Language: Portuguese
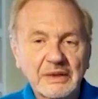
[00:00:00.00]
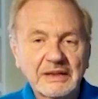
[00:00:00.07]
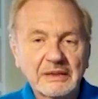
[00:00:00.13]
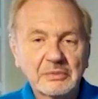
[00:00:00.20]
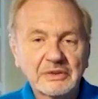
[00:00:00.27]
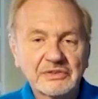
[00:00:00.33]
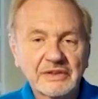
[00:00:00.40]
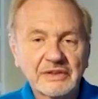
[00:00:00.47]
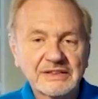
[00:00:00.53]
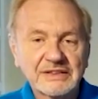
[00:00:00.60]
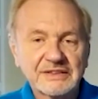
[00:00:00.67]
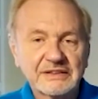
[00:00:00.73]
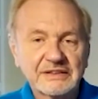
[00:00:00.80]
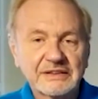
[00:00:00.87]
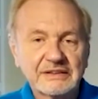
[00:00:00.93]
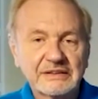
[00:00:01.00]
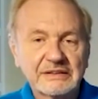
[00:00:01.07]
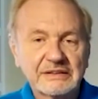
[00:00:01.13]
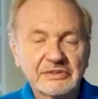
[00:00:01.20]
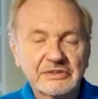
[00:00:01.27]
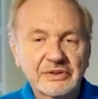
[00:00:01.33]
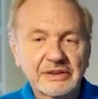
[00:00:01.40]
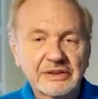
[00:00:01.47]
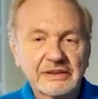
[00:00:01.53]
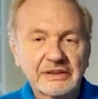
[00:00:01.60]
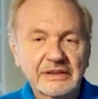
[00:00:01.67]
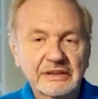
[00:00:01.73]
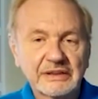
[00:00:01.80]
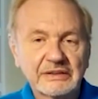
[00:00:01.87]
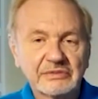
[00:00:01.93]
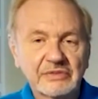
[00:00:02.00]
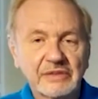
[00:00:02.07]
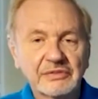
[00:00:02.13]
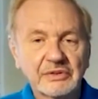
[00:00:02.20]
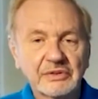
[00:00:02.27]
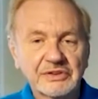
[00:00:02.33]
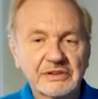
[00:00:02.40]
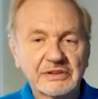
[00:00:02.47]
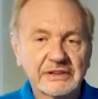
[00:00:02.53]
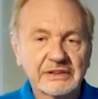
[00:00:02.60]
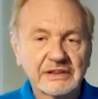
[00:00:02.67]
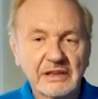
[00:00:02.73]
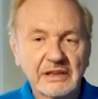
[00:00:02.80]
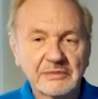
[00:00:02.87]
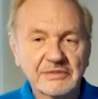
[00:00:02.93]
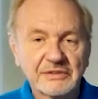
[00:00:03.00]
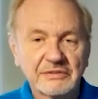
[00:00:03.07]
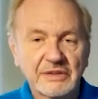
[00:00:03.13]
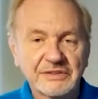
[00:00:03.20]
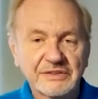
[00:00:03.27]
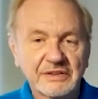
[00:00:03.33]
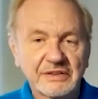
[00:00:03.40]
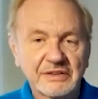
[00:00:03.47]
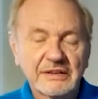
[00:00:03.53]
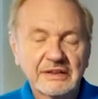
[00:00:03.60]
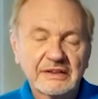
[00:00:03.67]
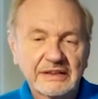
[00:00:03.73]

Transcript: como eles se vestiam durante os tempos da Revolução na Rússia.